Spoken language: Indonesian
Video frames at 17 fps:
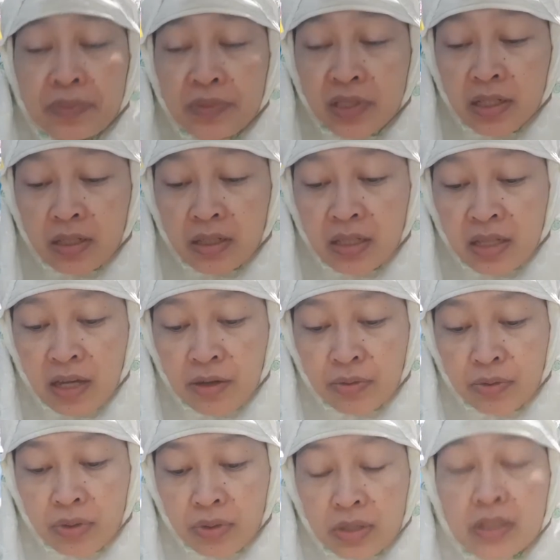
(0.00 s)
yang
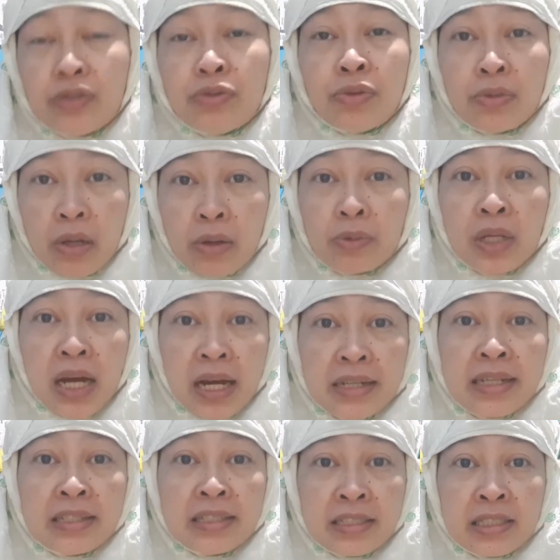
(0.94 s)
ditanggung itu
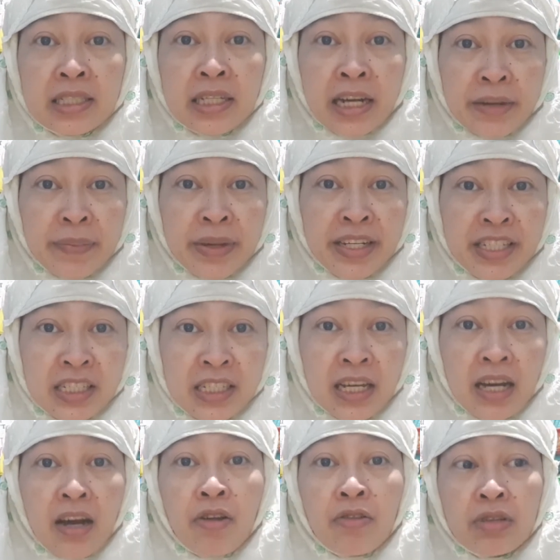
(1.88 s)
udah ada di secara medis
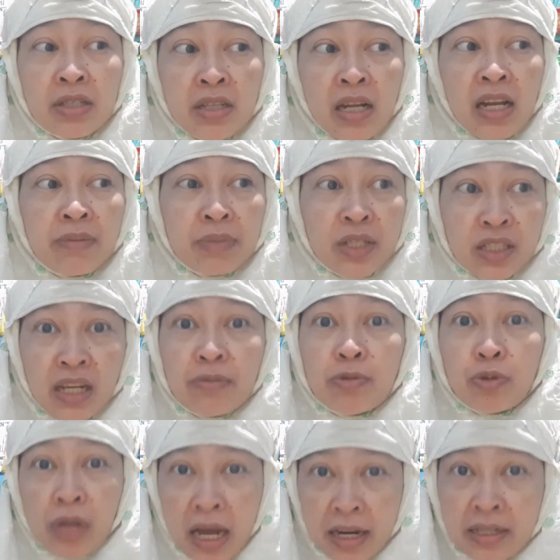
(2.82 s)
ya kalau di dalam Islam
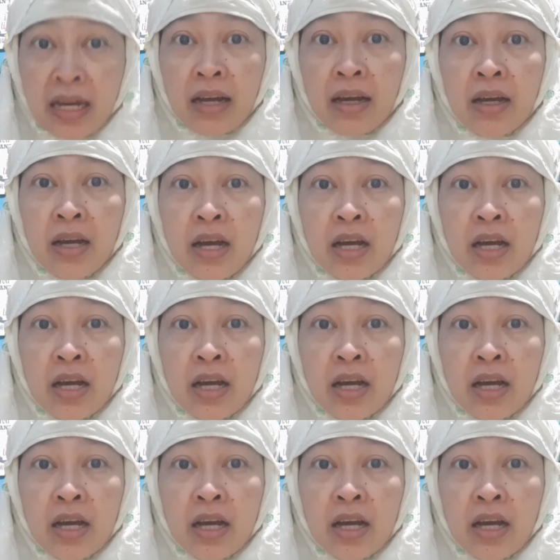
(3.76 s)
udah ada